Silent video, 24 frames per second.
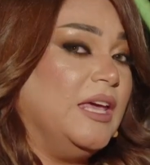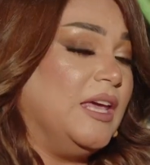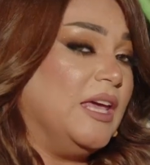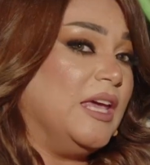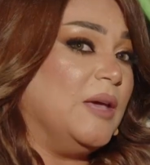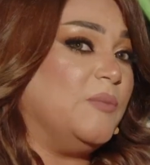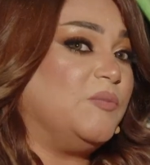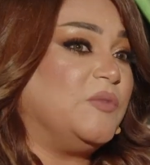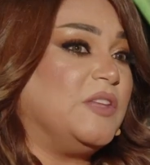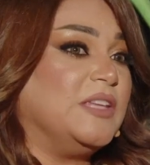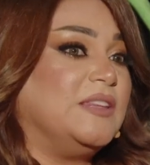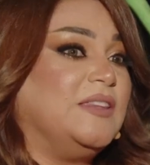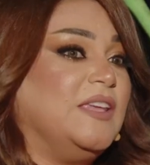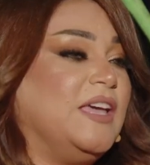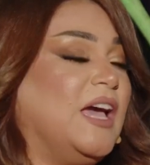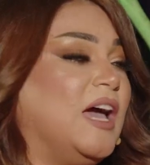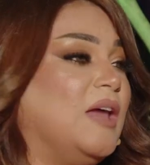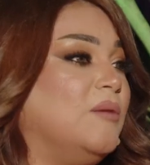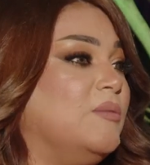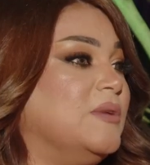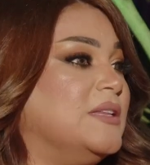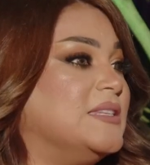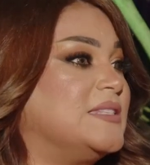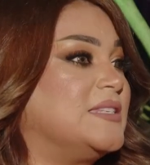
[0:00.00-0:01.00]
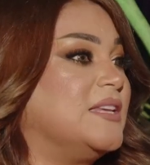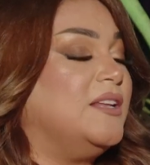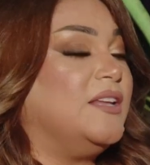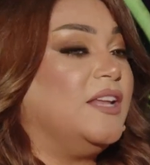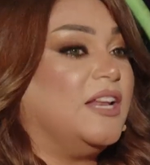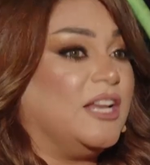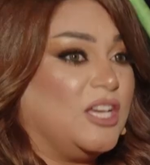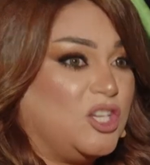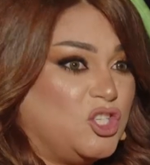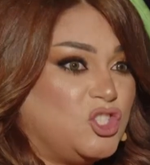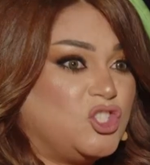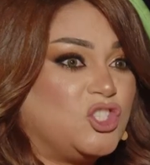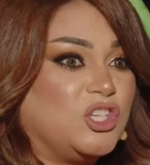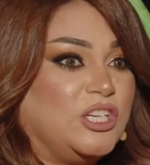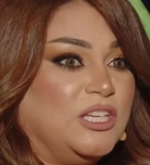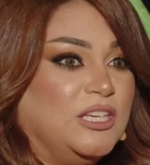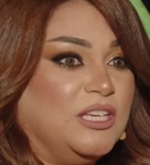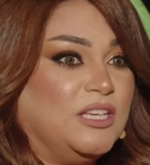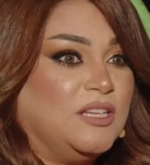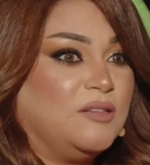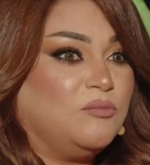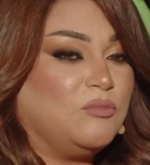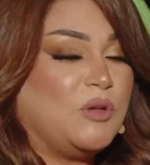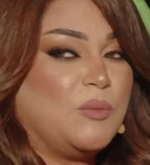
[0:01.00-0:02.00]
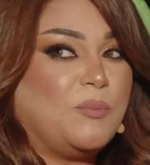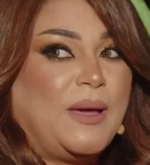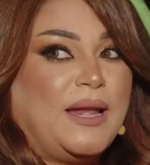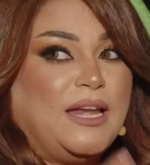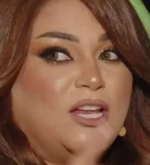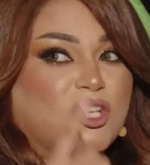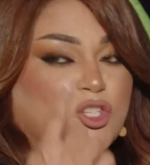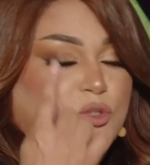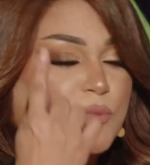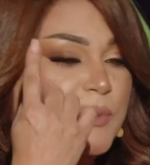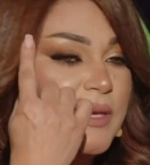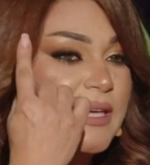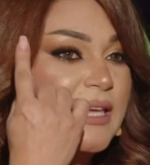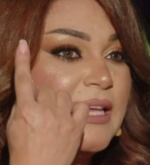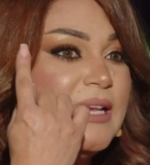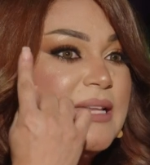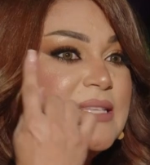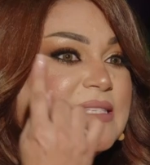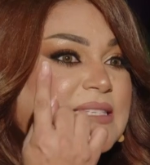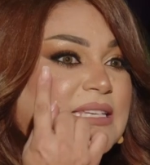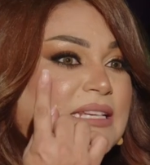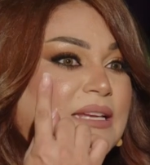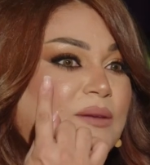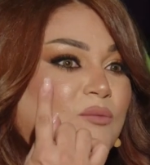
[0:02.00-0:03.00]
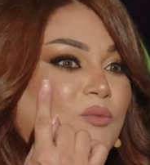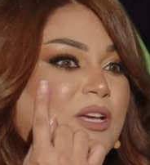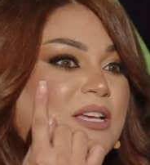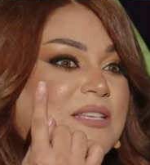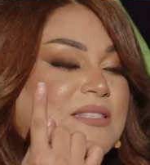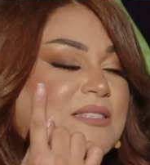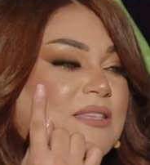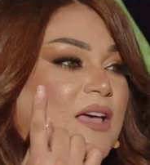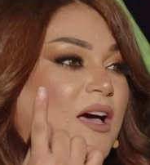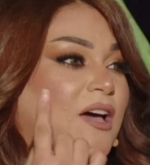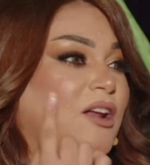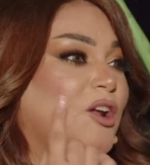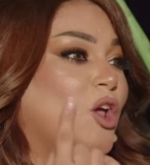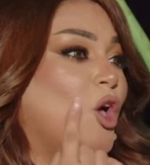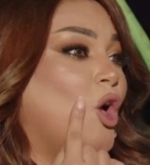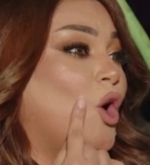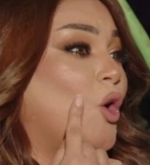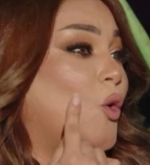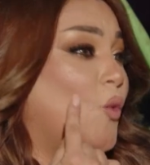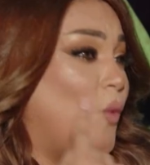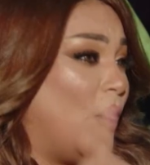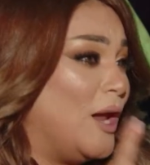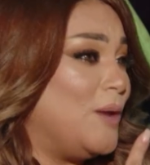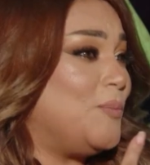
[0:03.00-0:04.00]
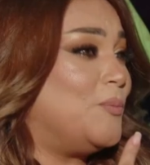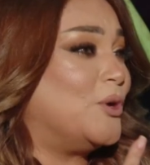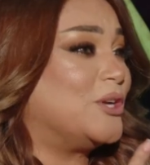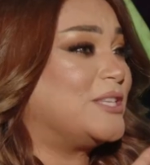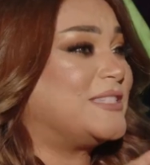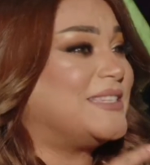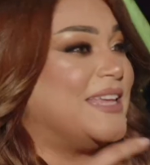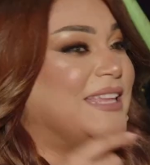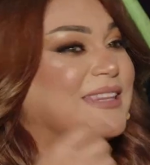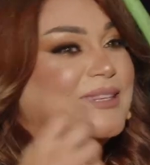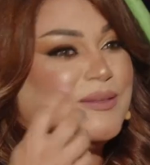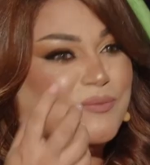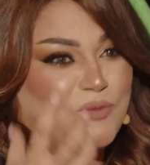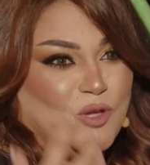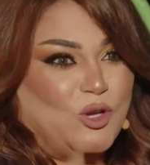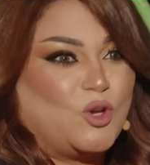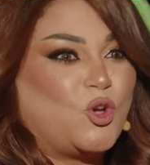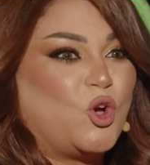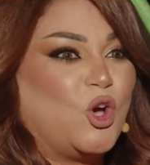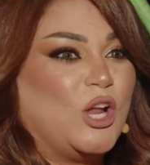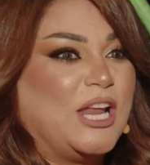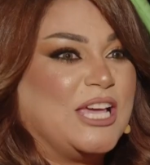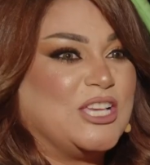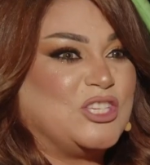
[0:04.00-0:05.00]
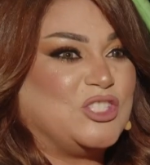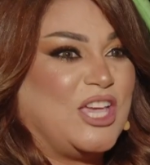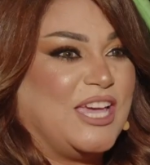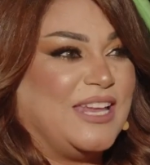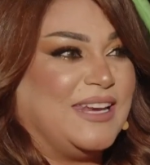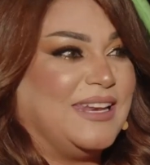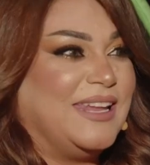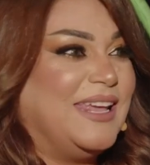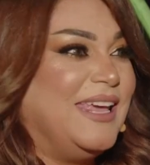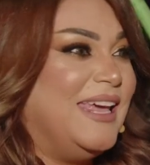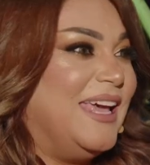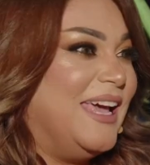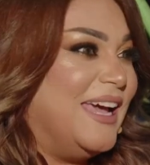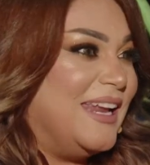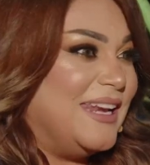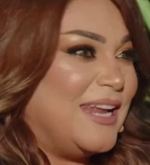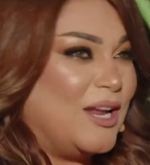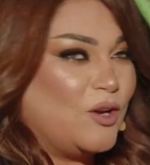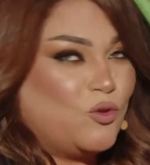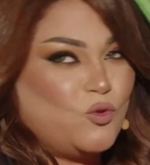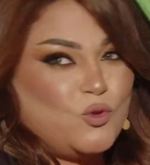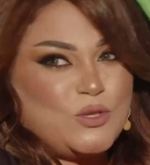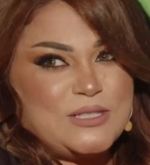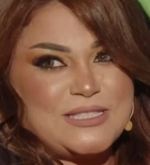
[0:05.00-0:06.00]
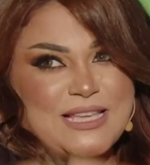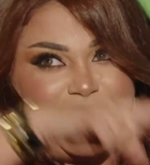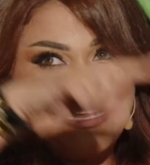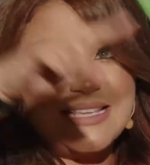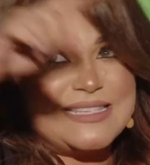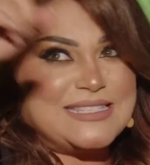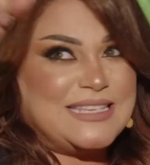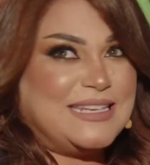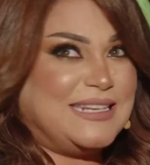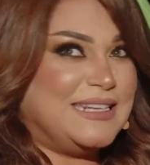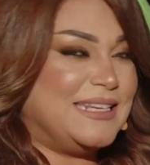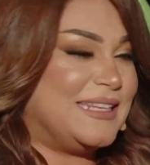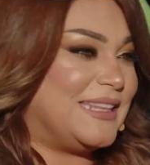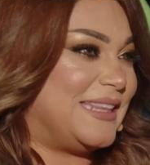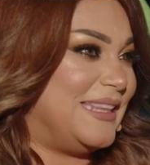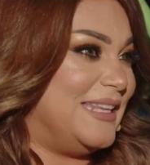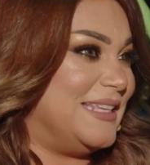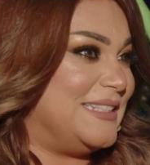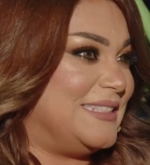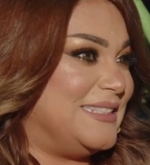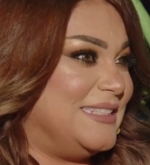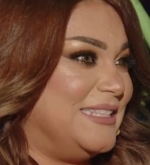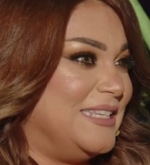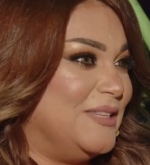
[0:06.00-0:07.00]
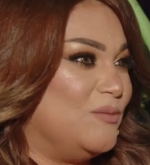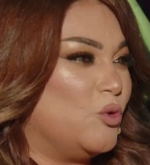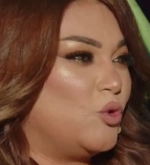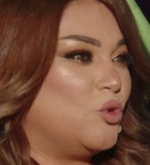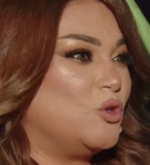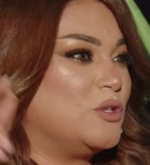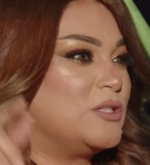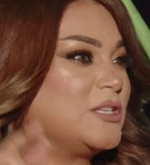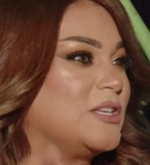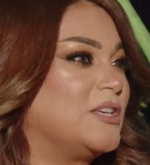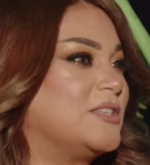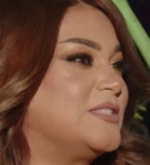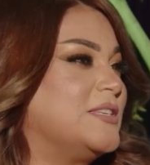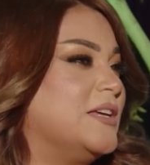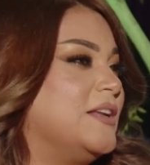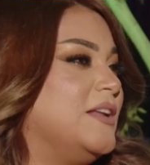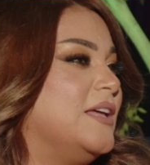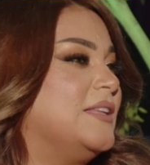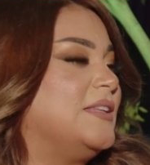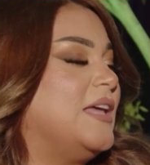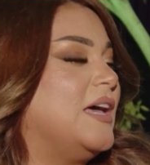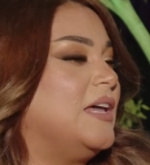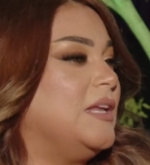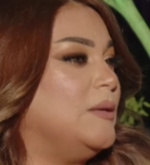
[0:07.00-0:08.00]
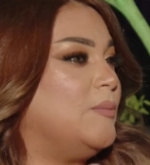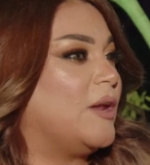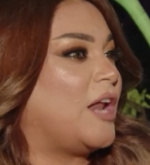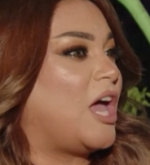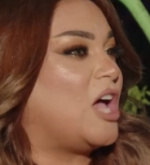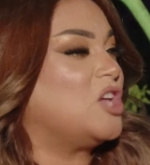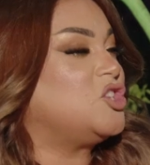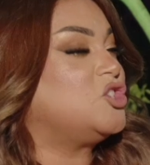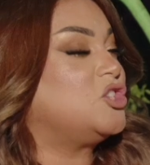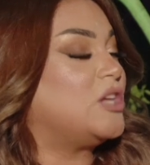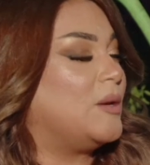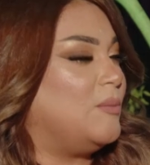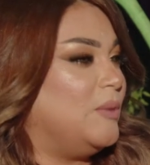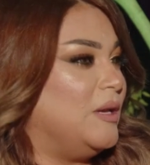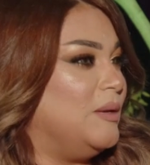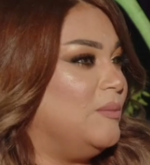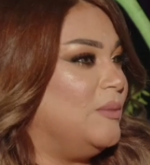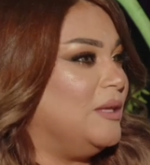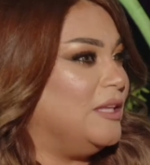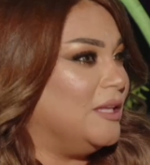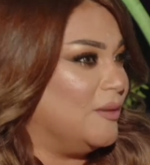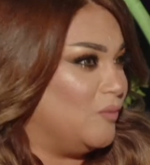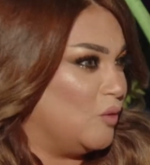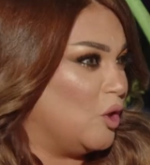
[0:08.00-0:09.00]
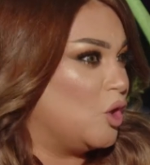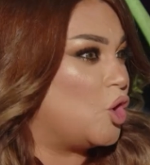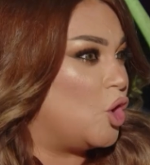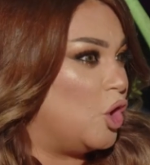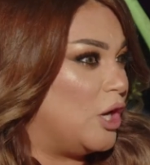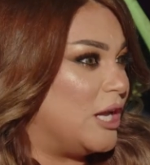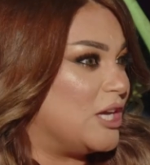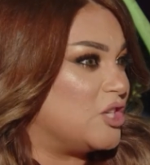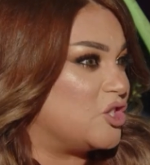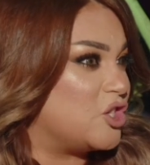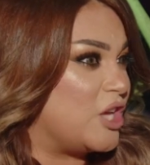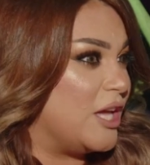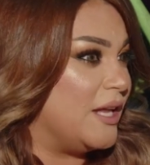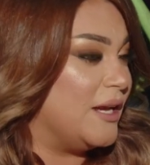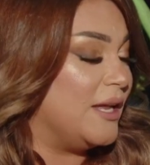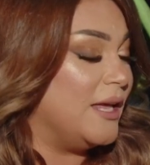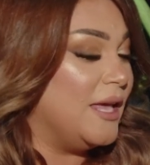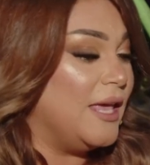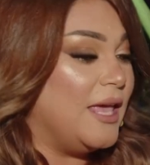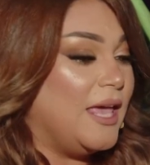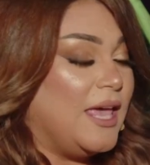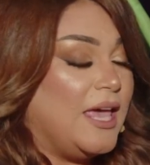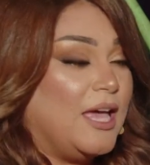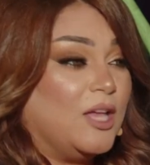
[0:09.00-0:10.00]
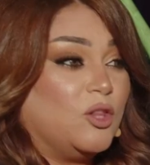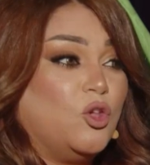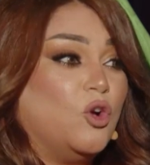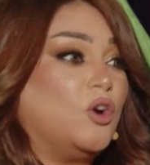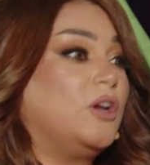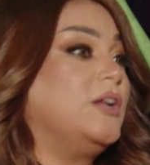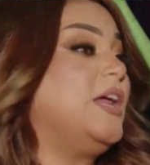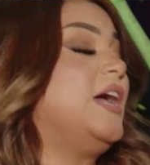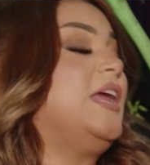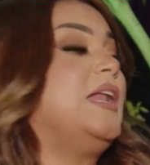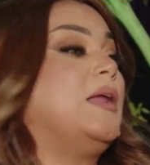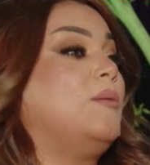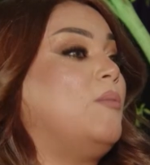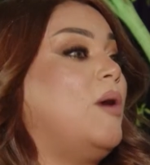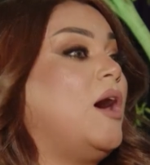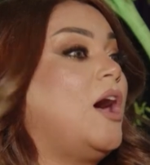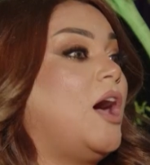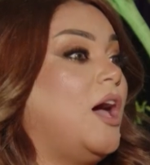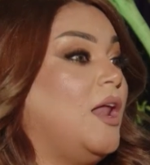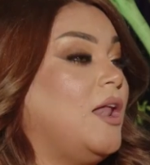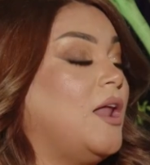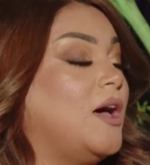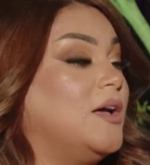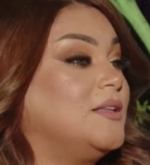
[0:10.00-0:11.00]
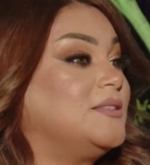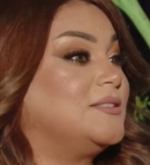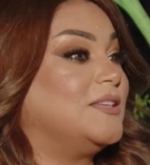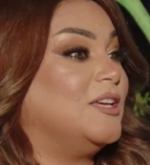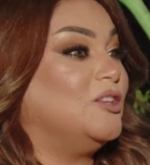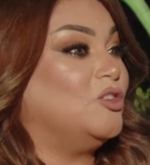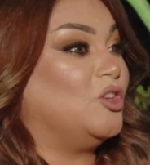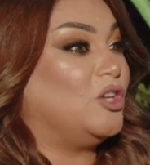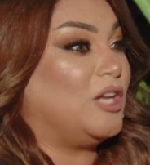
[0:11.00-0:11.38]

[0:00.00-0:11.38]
ابتداء من سن ال20 بنبلش بكل سنة بنخسر 1% من الكولاجين لنوصل لسن ال30 بكون خسرنا تقريبا 10% من الكولاجين دونك نحن ما غلط انه